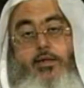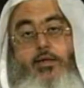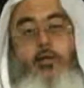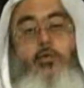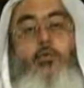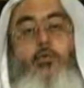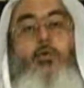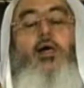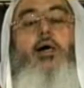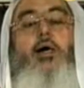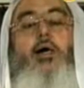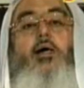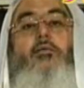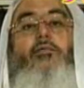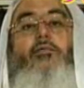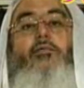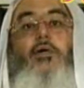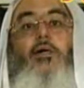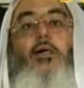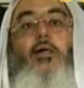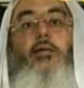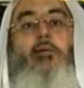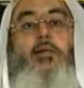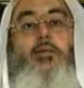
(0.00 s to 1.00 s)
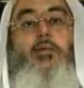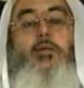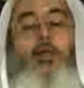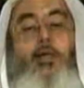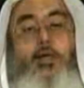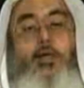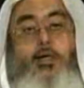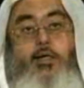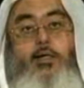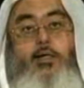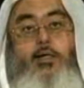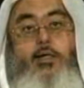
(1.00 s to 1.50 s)
ونحن في
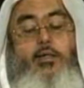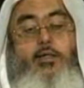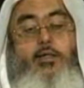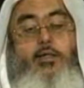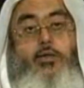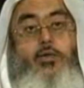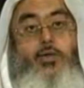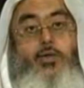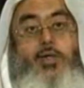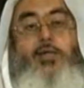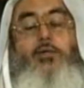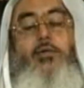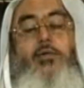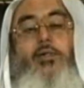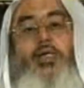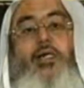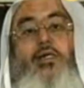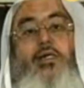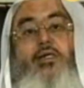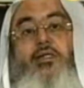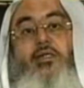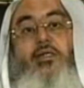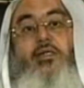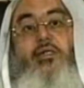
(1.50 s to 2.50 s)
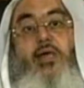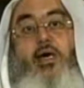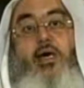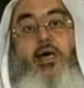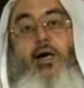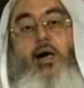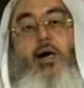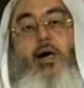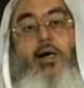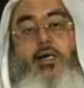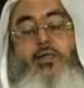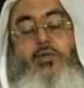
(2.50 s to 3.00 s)
رمضان يريدون
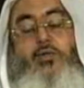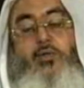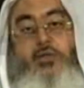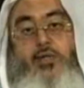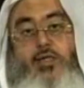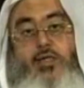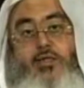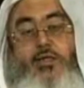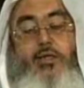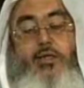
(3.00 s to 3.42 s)
الاعتداء على سنة